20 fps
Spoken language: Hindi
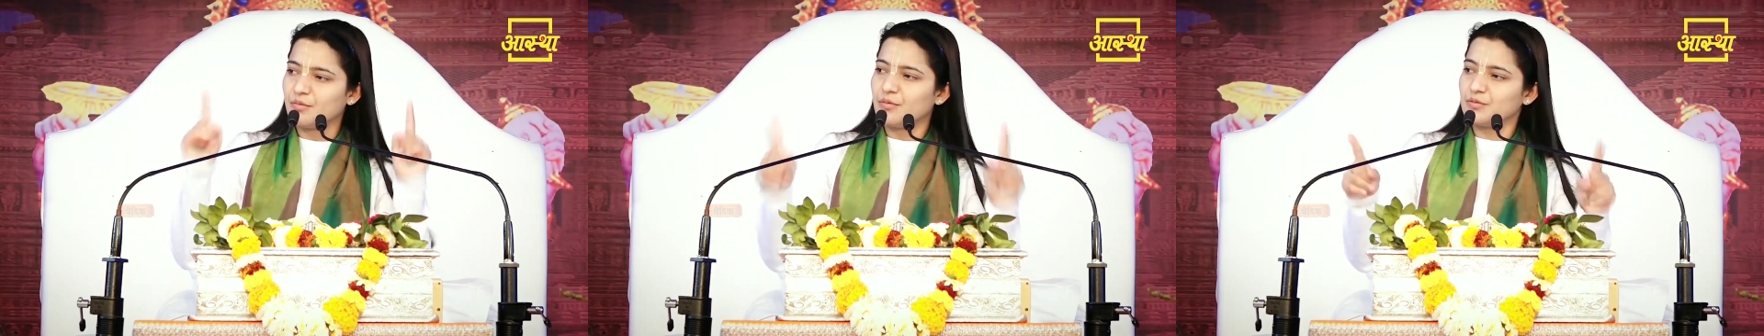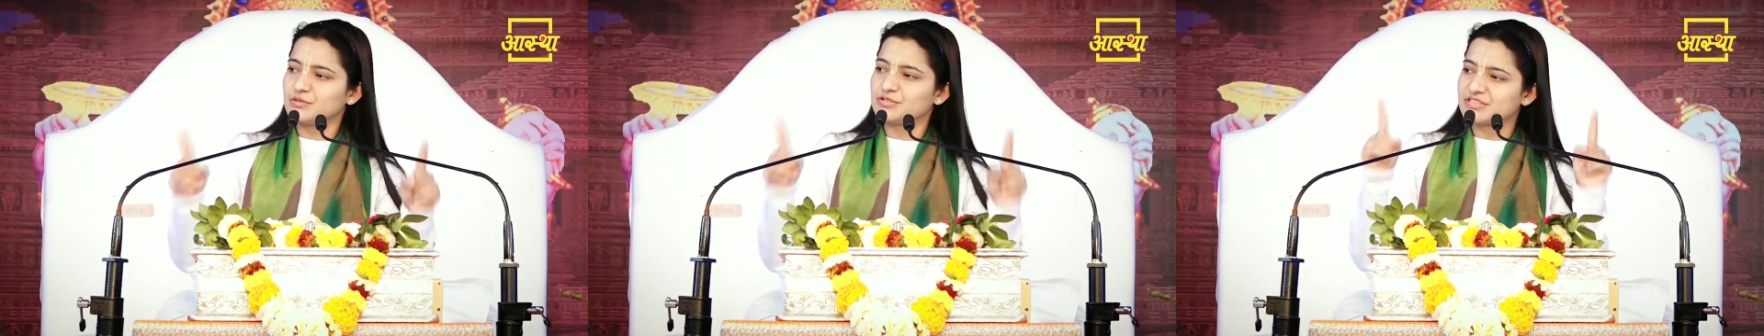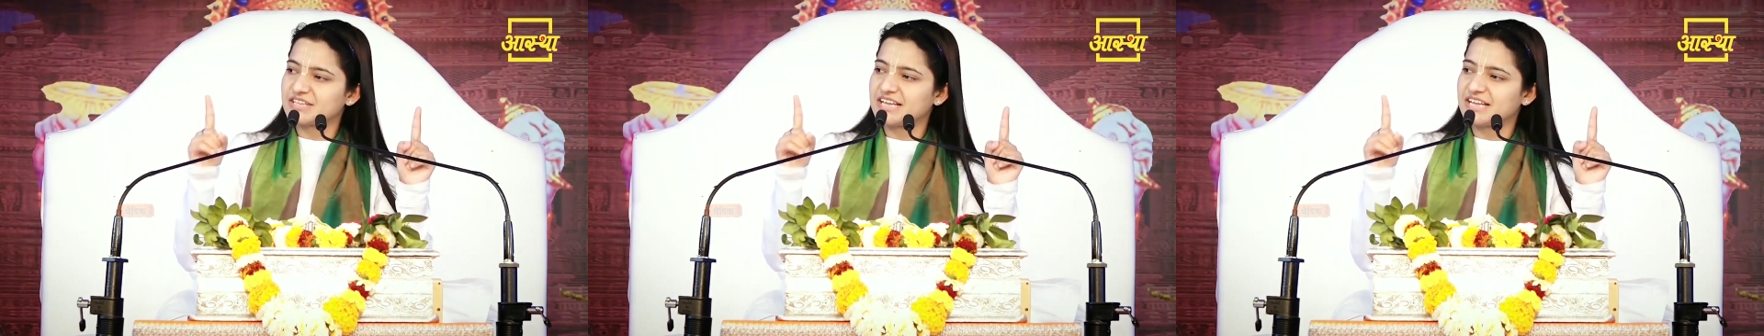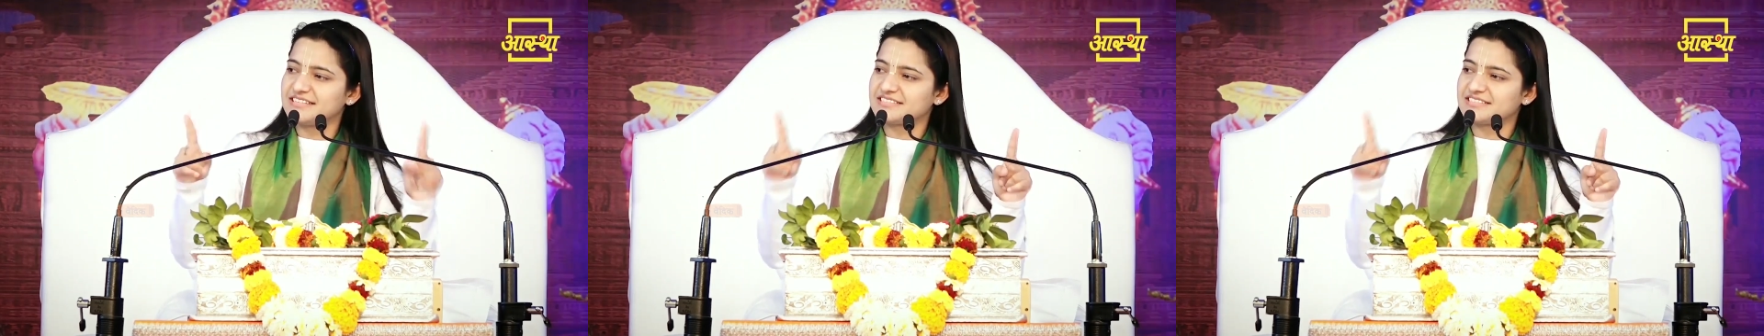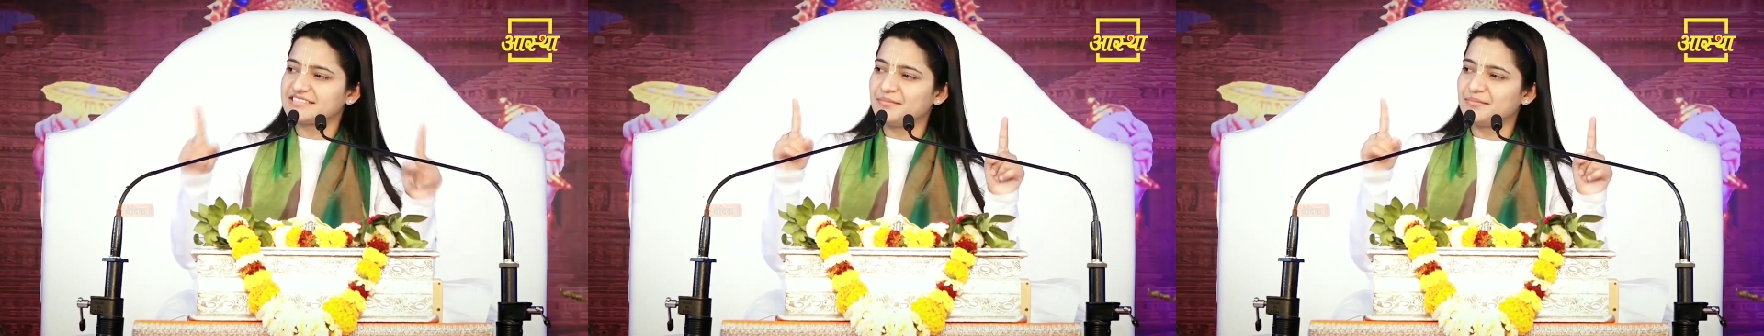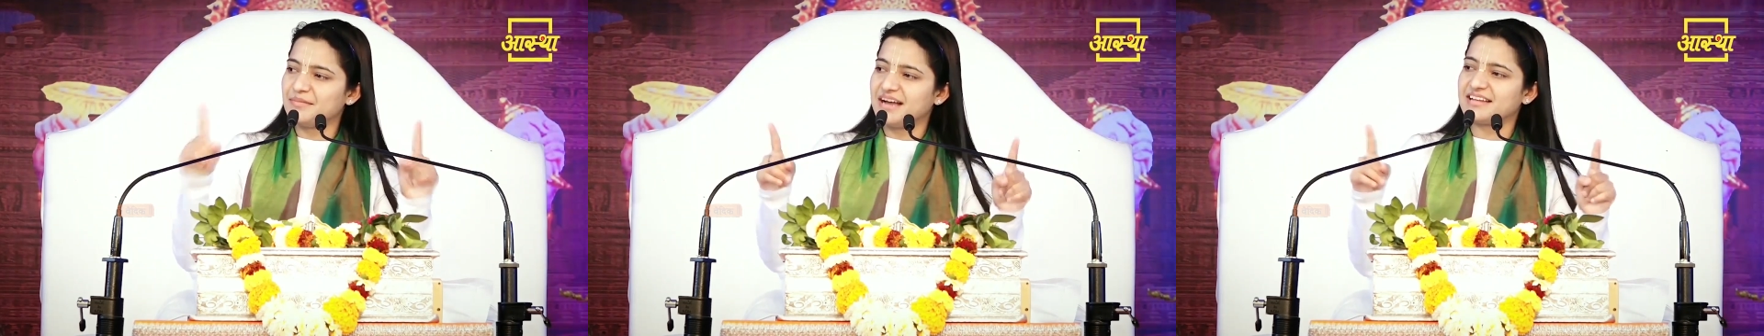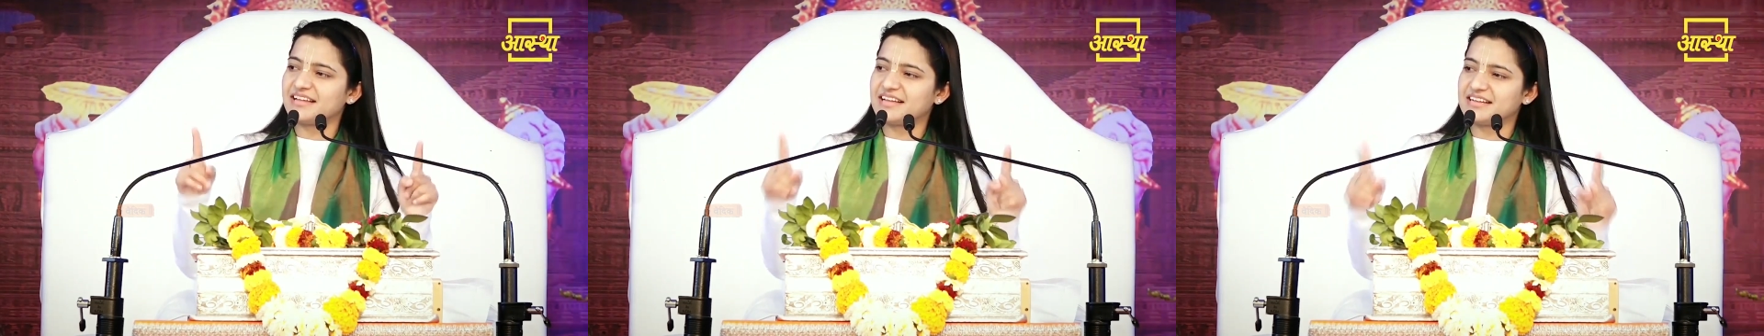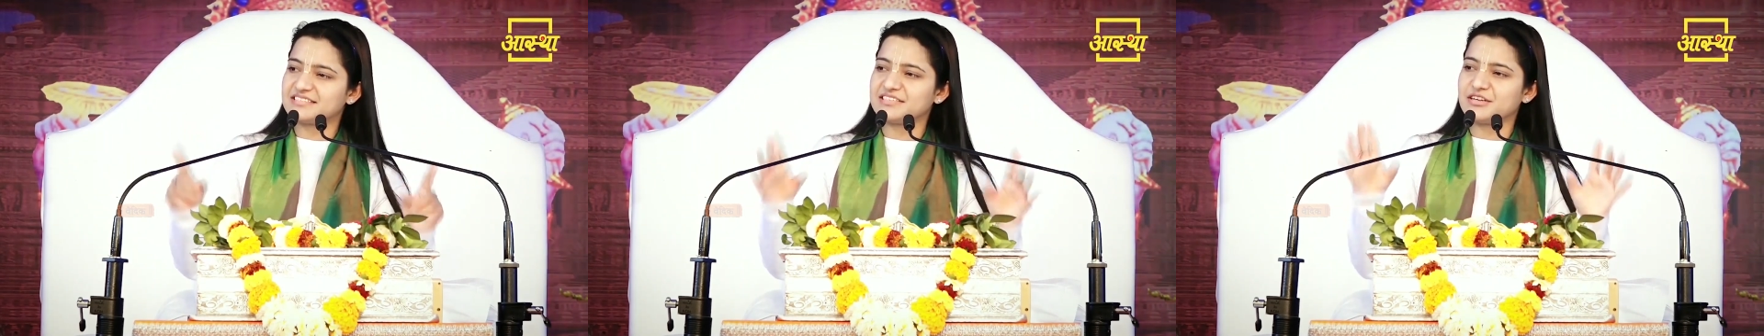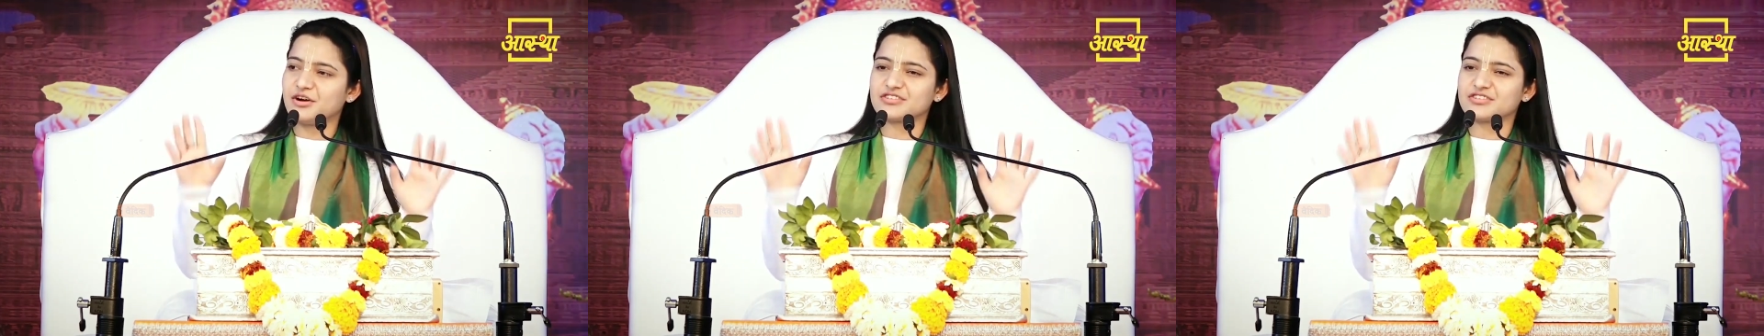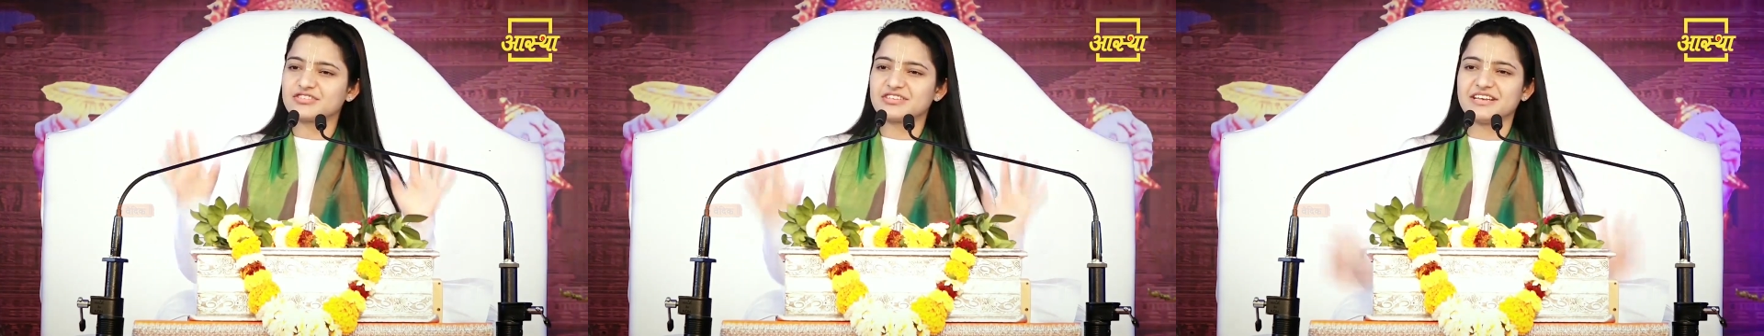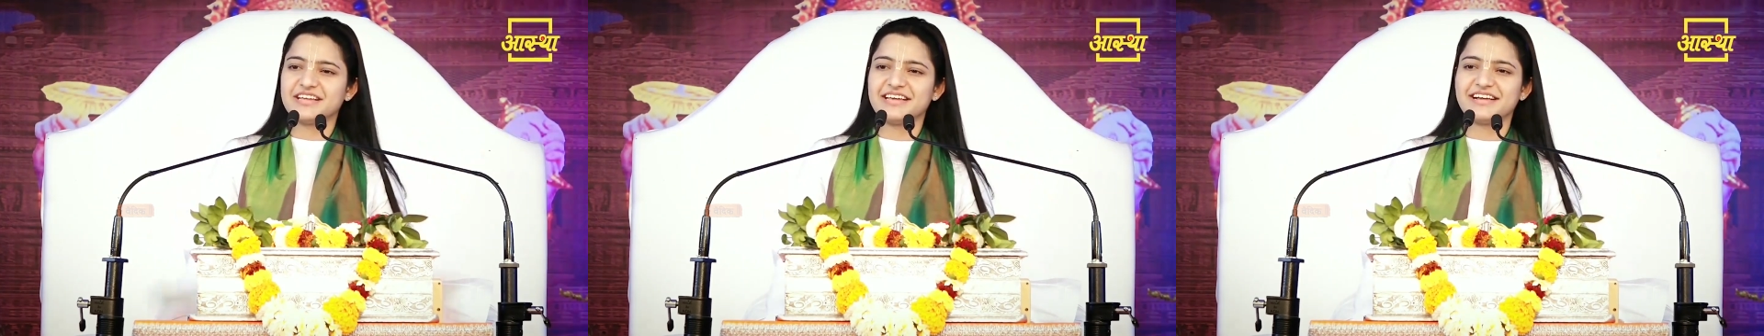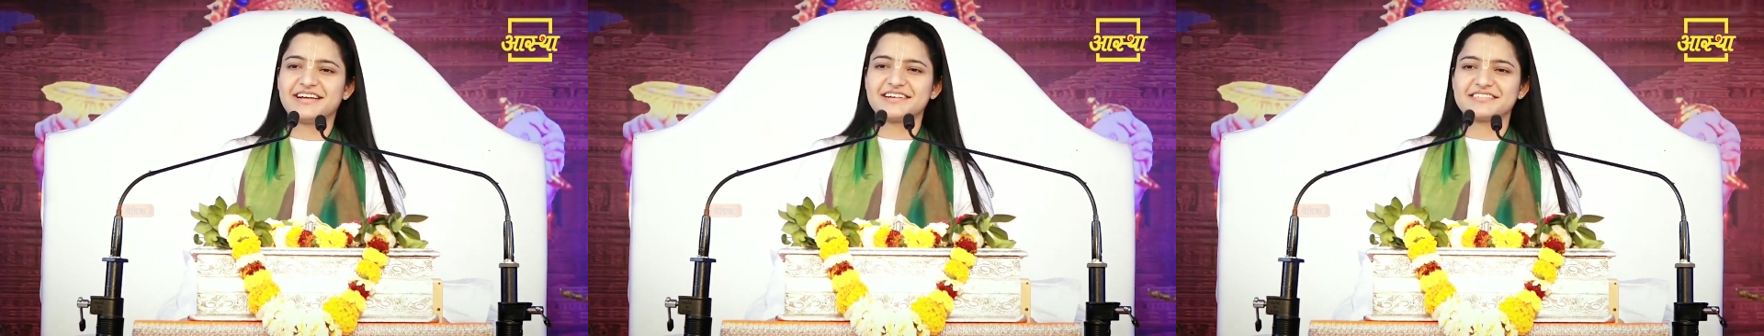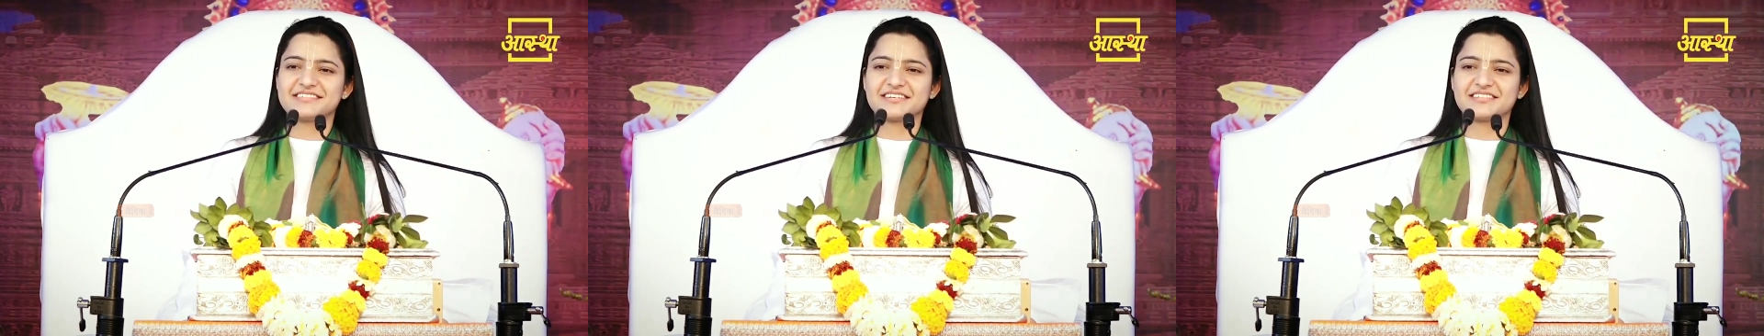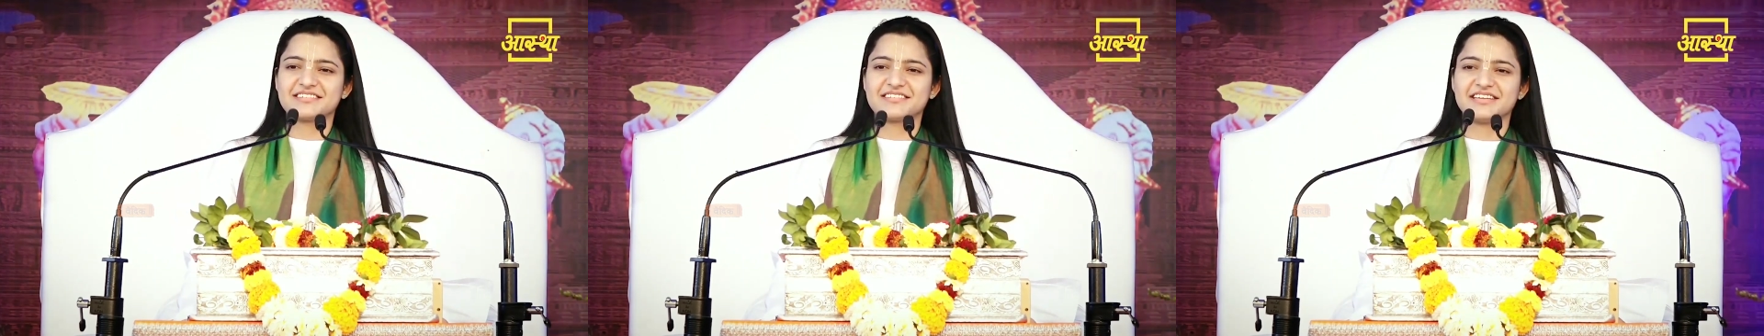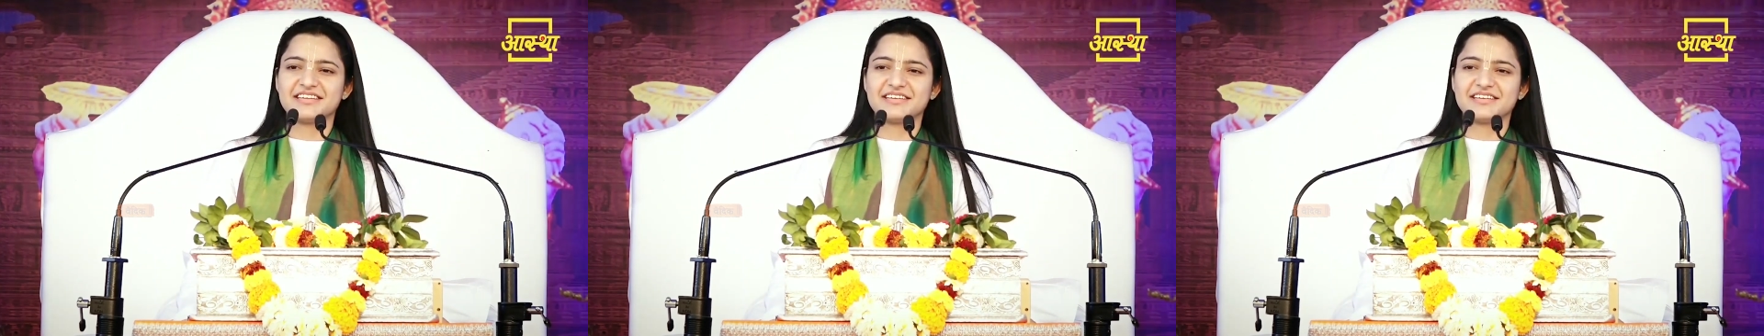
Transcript: उसके समान किसी और से नहीं कर सकती